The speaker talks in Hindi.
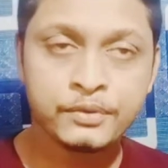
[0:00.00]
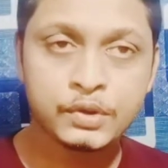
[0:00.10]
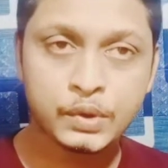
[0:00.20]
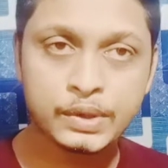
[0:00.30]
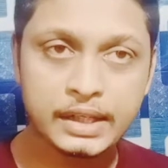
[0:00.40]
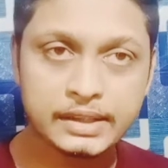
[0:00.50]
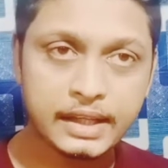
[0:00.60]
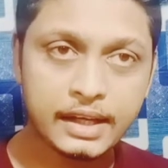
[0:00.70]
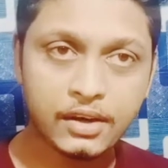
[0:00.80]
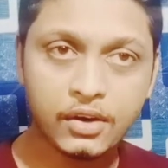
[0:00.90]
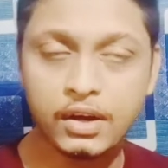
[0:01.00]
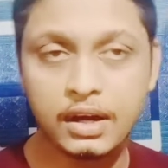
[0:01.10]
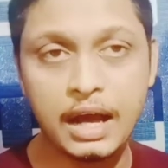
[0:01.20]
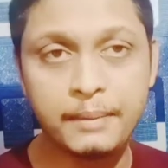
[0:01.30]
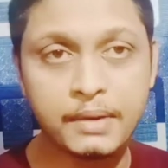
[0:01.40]
तो देखते हैं
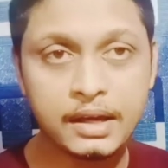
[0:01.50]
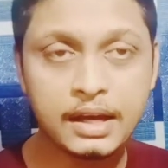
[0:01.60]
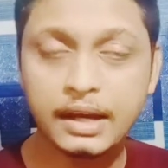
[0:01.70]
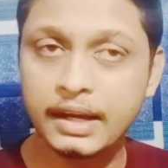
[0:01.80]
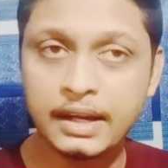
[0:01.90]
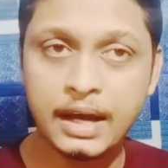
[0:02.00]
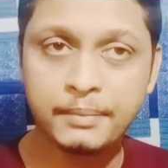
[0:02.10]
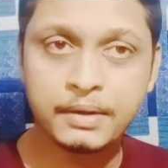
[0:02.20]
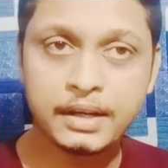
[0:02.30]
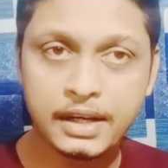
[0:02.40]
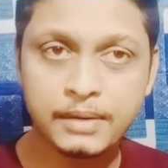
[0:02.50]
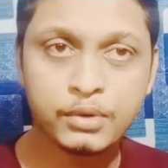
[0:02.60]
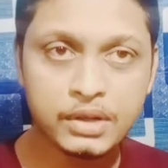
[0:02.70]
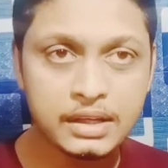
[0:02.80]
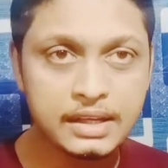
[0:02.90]
और आपका क्या कहना है आपने टिकट
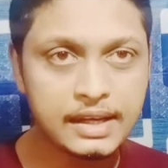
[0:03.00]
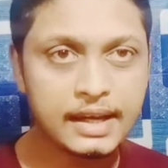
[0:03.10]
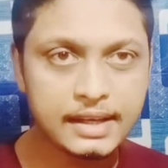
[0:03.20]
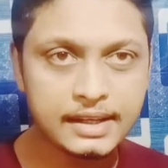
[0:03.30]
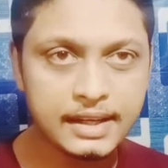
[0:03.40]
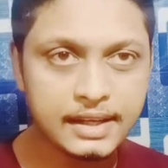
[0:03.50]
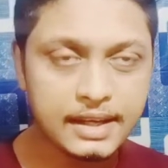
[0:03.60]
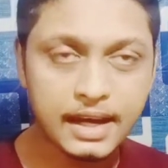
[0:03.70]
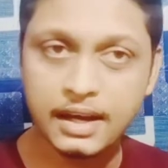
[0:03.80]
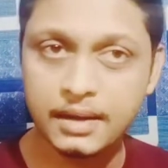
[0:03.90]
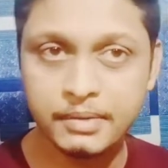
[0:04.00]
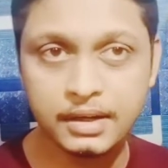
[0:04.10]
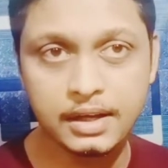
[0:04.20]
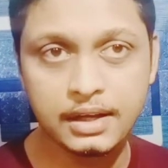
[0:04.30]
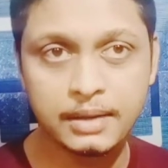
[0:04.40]
बुकिंग किया है कि नहीं किया है
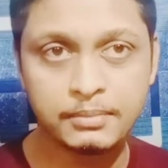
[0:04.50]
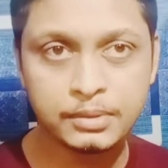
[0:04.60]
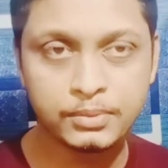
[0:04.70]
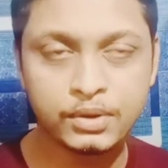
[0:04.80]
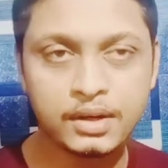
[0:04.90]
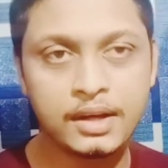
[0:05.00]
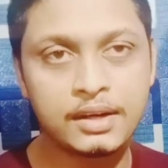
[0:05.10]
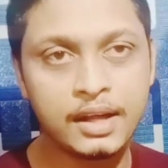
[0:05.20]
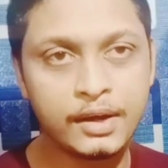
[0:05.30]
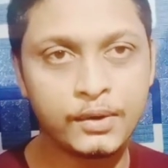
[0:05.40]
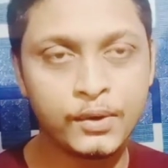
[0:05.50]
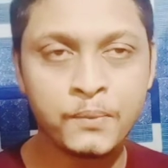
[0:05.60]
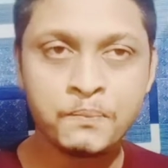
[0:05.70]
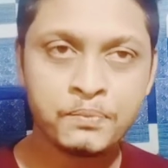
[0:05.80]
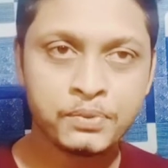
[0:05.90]
कमेंट करना मत भूलना नए
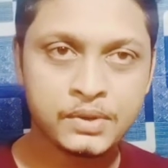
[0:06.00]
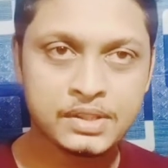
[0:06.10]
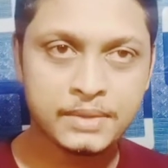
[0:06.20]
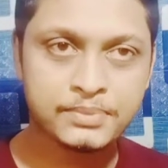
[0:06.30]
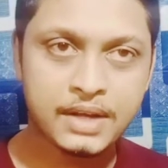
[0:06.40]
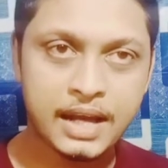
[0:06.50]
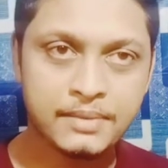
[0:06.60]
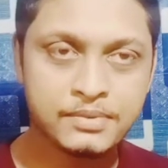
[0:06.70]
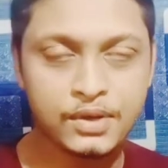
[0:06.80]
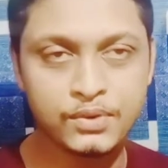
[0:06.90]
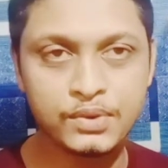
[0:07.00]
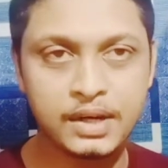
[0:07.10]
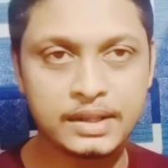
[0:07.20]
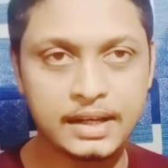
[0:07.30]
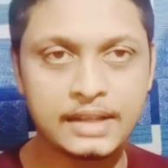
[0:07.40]
हो तो सब्सक्राइब जरूर
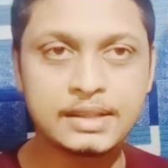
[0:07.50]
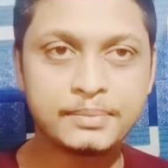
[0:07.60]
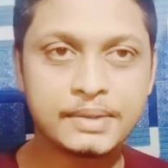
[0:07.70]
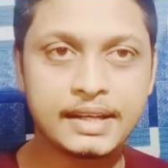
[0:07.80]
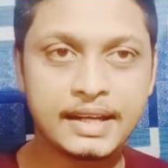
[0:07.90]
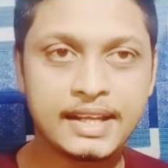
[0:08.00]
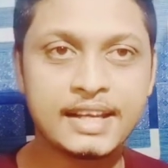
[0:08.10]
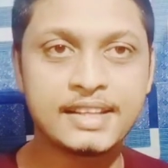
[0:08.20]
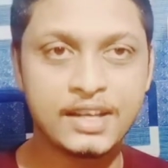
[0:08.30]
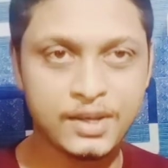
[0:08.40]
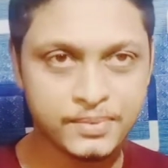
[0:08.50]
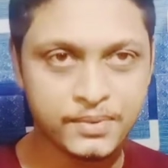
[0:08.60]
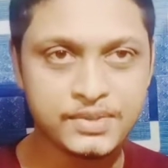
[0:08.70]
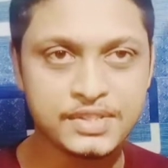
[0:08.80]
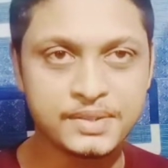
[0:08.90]
कर देना तब तक के लिए थैंक यू फॉर
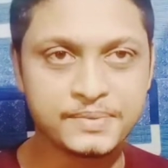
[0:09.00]
वॉचिंग